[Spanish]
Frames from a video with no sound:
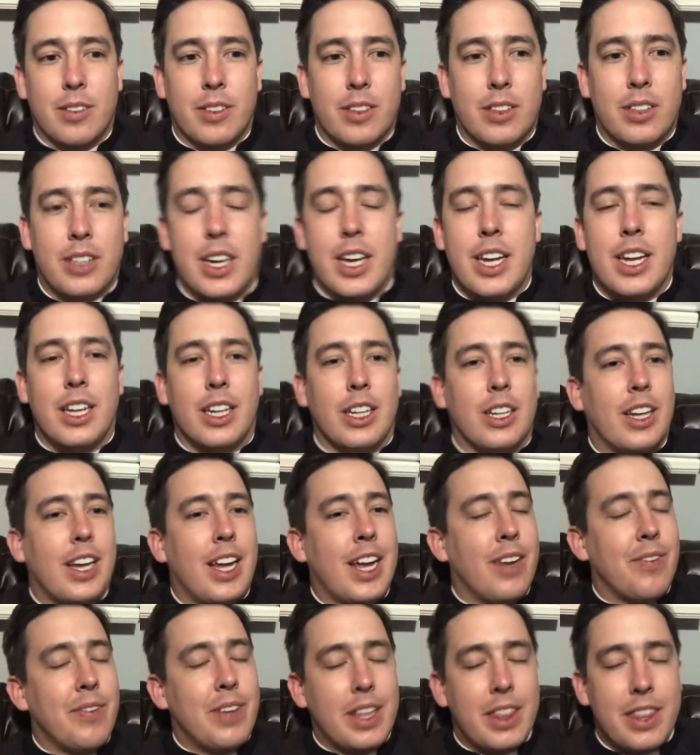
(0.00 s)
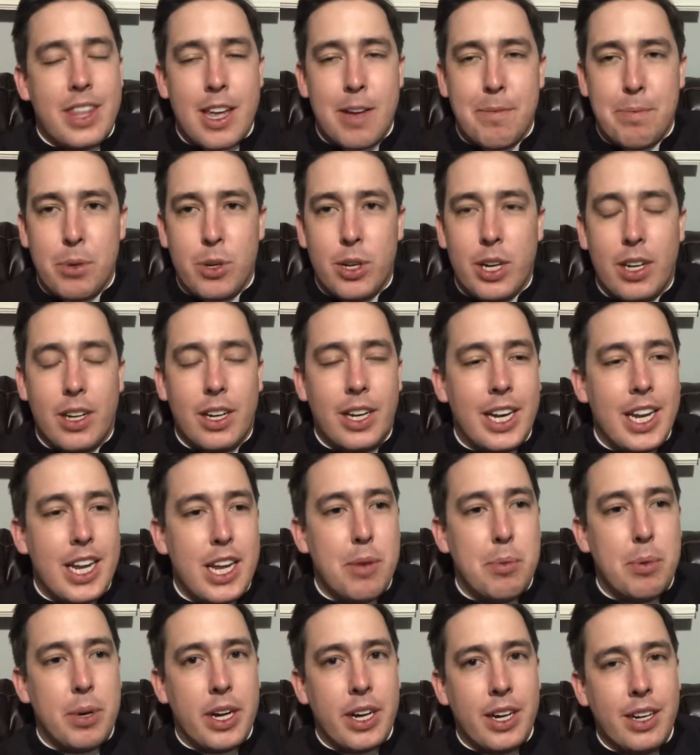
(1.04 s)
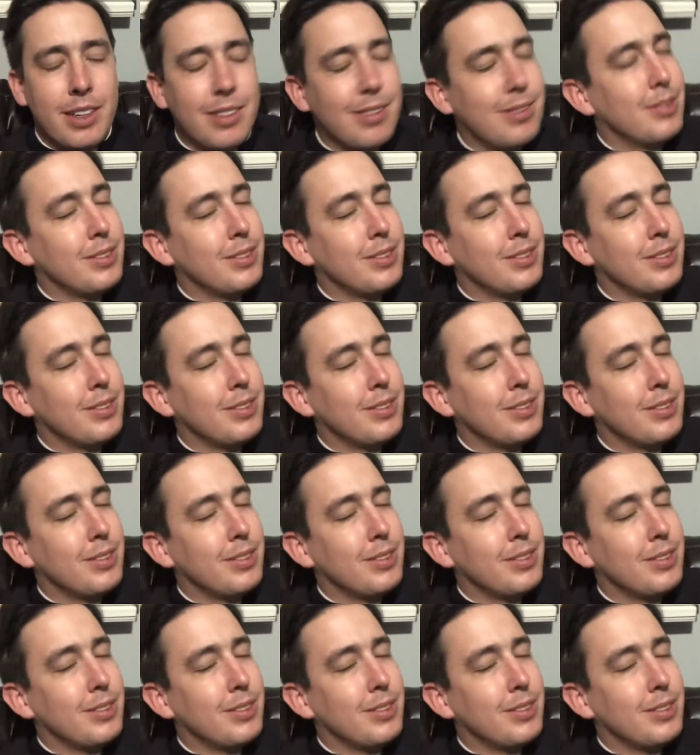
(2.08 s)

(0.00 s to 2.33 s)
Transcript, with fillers: que en mi tiempo libre,